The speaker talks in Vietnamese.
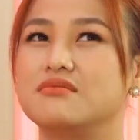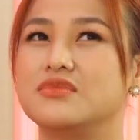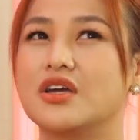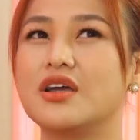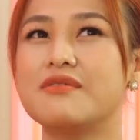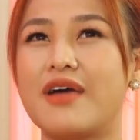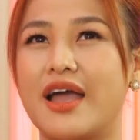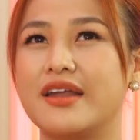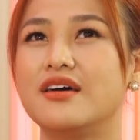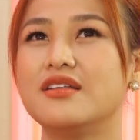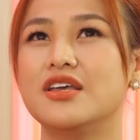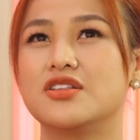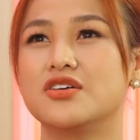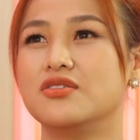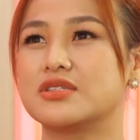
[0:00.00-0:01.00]
những cái vai đó
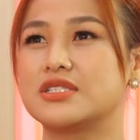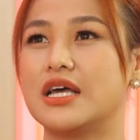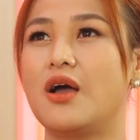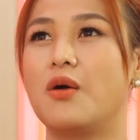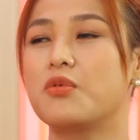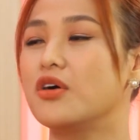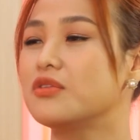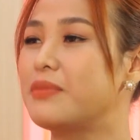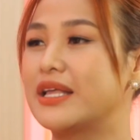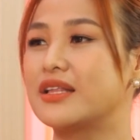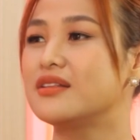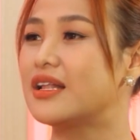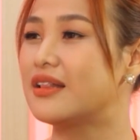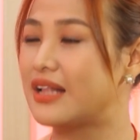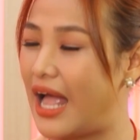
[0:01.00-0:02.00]
thì thường sẽ không có mang
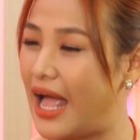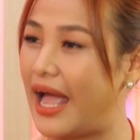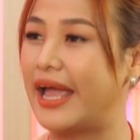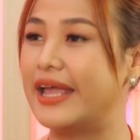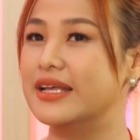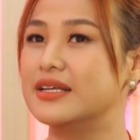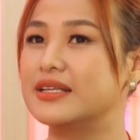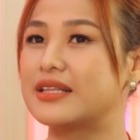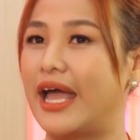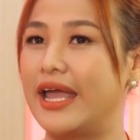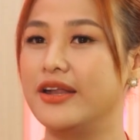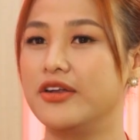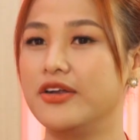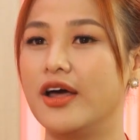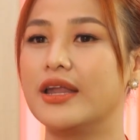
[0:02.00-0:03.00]
tính cách hài.
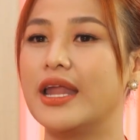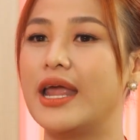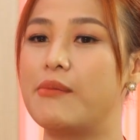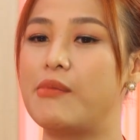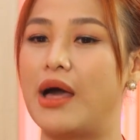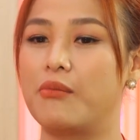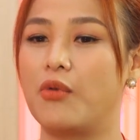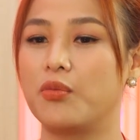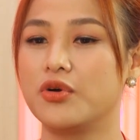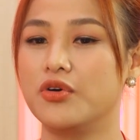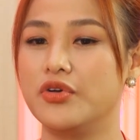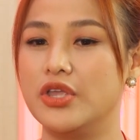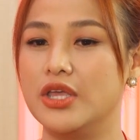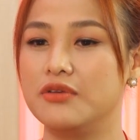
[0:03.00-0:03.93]
Thầy định hình em là một người